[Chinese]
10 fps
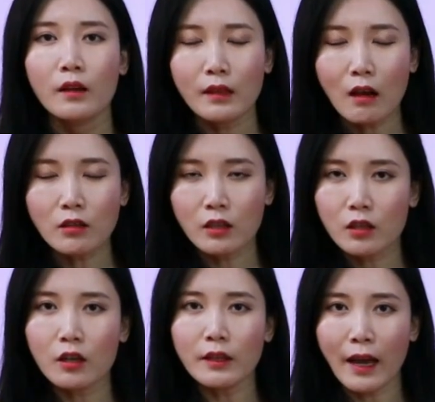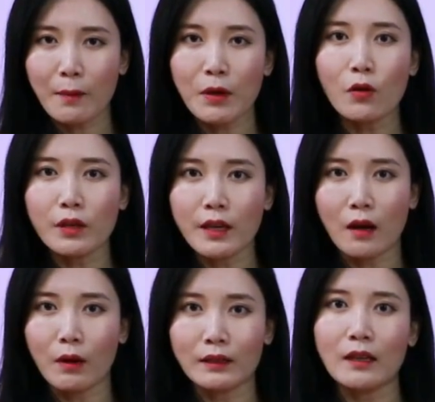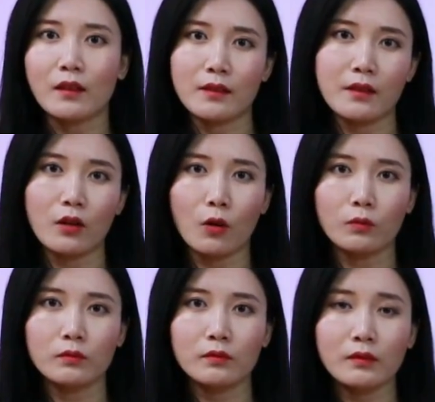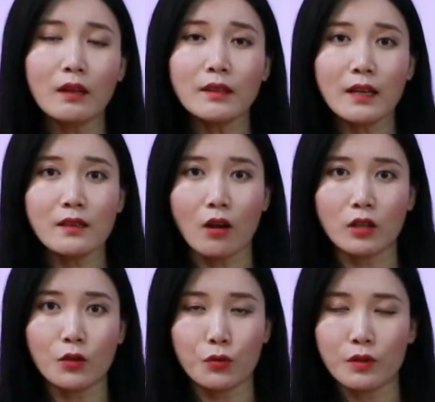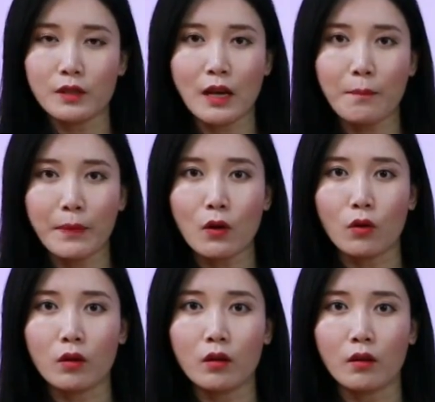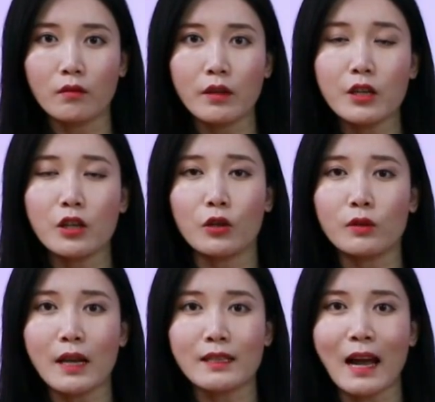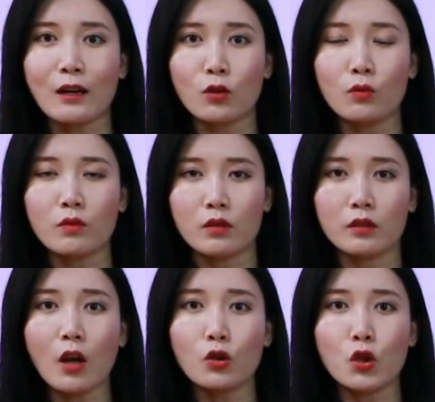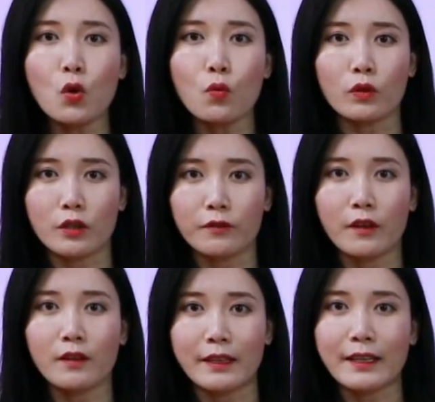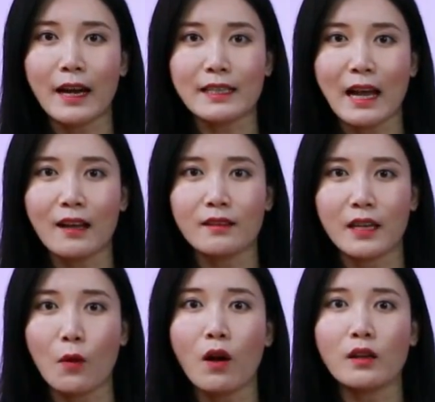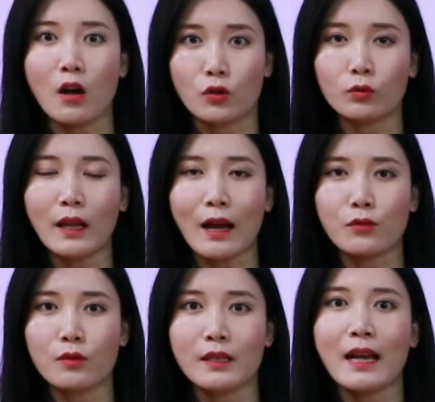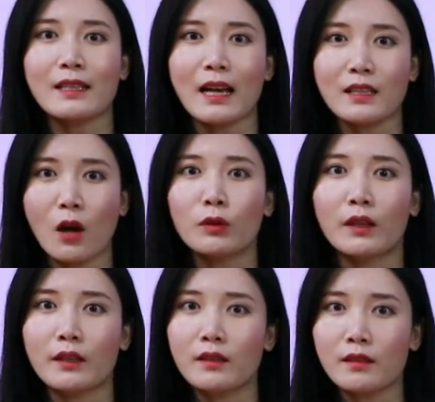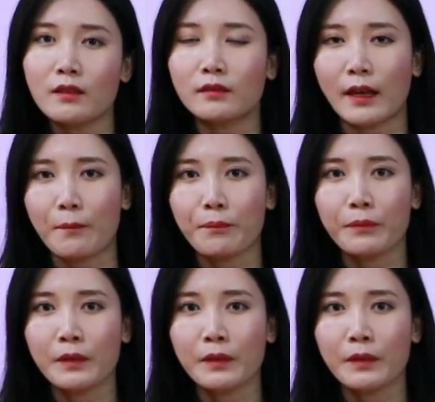当时车内还没有一氧化碳的泄漏。 当天早上，许金山没有课，一直留在家中，直到中午时分离开家，前往港中大去参加校内的一个庆典。